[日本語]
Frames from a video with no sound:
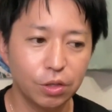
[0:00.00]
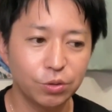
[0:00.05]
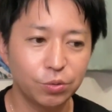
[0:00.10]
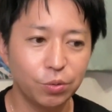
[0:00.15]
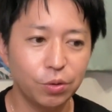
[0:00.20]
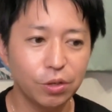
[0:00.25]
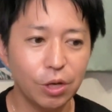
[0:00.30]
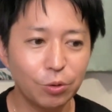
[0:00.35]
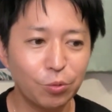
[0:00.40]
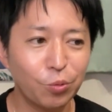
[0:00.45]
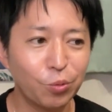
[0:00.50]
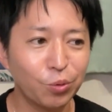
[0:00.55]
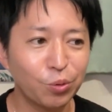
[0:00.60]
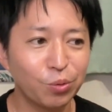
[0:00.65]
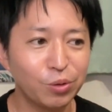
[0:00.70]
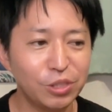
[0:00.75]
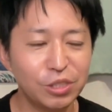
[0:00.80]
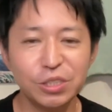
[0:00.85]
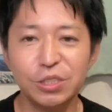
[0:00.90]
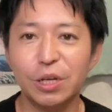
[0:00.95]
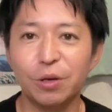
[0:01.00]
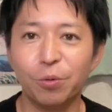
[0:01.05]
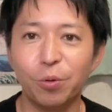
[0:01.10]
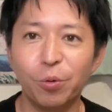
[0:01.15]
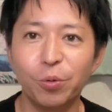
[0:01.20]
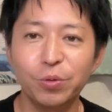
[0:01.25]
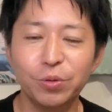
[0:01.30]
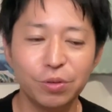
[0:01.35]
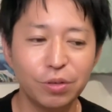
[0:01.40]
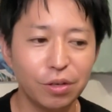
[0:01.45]
それがこの1年
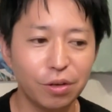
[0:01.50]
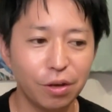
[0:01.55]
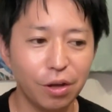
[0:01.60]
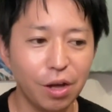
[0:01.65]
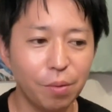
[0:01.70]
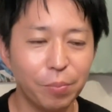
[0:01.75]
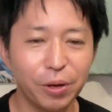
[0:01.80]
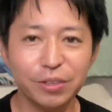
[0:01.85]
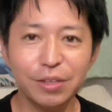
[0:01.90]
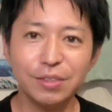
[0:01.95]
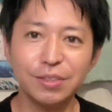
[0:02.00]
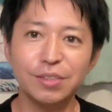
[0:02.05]
本当にあまた